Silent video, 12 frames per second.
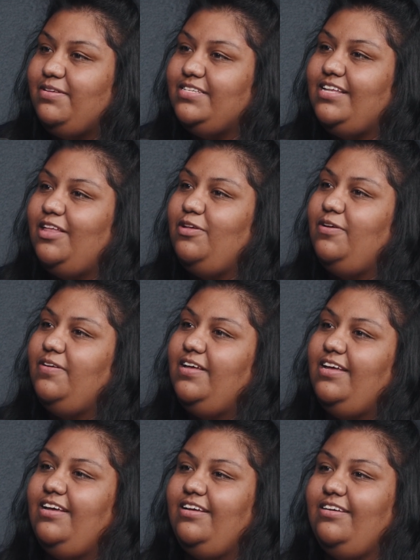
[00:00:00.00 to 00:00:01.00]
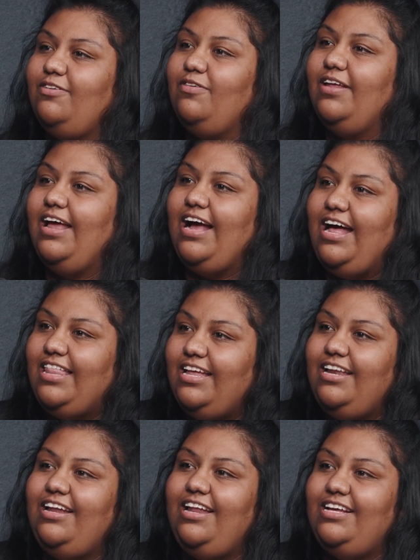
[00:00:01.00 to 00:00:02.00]
He estado eh, congregada
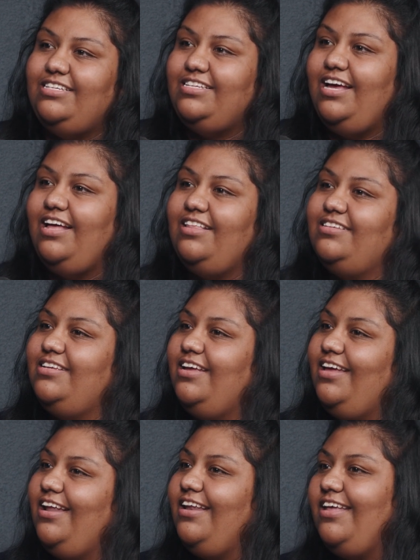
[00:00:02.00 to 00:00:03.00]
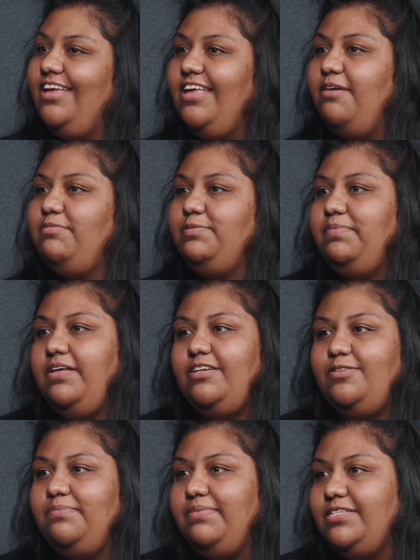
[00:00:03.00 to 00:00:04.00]
en la iglesia desde que era niña, mis
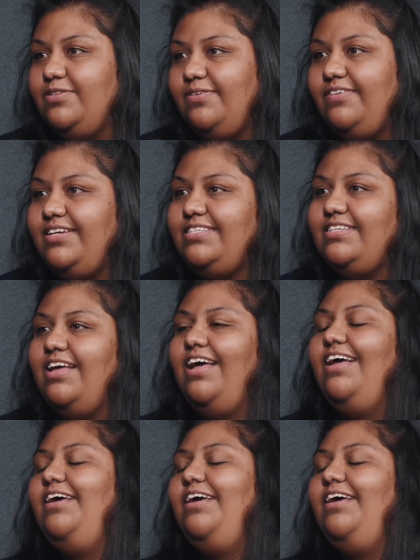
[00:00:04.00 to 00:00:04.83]
padres son pastores,